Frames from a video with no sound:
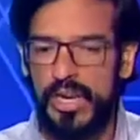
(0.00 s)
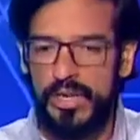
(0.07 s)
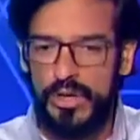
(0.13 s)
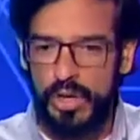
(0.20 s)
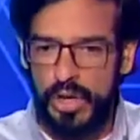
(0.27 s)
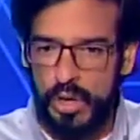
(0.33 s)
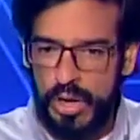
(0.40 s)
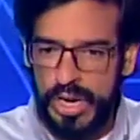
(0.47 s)

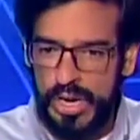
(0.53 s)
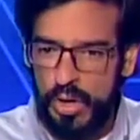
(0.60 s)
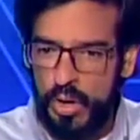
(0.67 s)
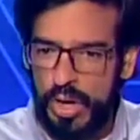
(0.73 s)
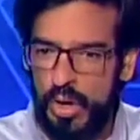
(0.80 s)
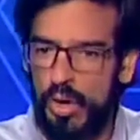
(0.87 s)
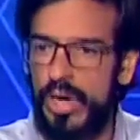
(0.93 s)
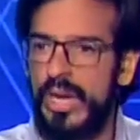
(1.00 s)
Yo creo que
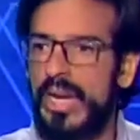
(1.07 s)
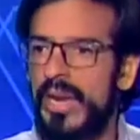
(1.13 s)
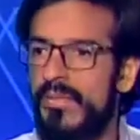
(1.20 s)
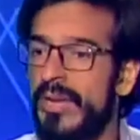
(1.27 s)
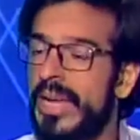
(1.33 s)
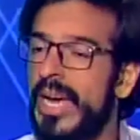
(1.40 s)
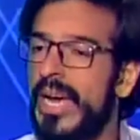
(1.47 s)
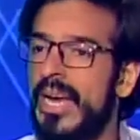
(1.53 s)
lo que hoy la
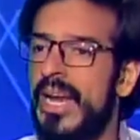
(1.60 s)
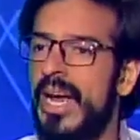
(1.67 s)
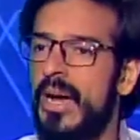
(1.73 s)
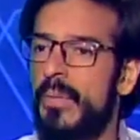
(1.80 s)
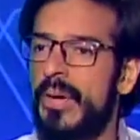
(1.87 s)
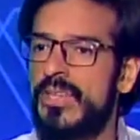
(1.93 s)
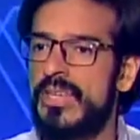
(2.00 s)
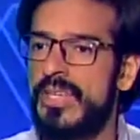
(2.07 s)
fiscal
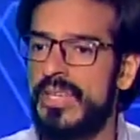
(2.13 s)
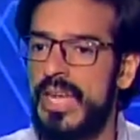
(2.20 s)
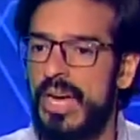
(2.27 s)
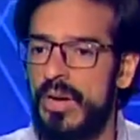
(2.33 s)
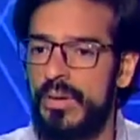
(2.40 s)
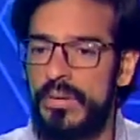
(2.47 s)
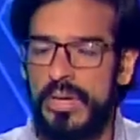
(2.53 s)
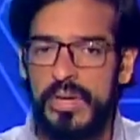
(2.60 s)
ha
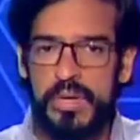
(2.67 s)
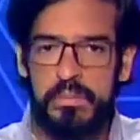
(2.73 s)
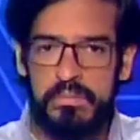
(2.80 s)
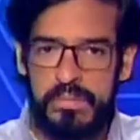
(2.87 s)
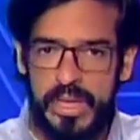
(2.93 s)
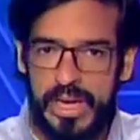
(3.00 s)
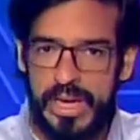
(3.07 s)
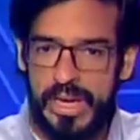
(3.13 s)
presentado
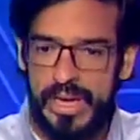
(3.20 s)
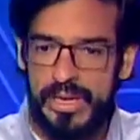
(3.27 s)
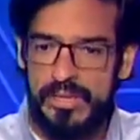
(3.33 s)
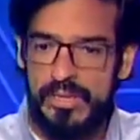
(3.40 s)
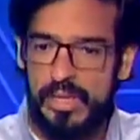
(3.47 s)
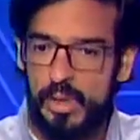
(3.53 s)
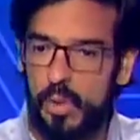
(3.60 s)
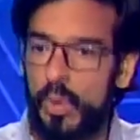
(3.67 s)
tiene
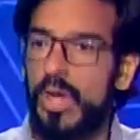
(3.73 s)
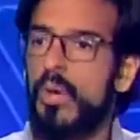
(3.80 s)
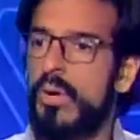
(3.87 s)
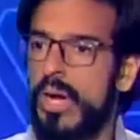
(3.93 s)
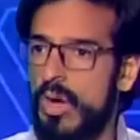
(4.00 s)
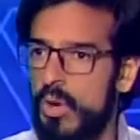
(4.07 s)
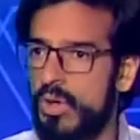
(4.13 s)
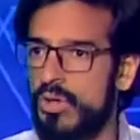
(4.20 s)
sin duda algunas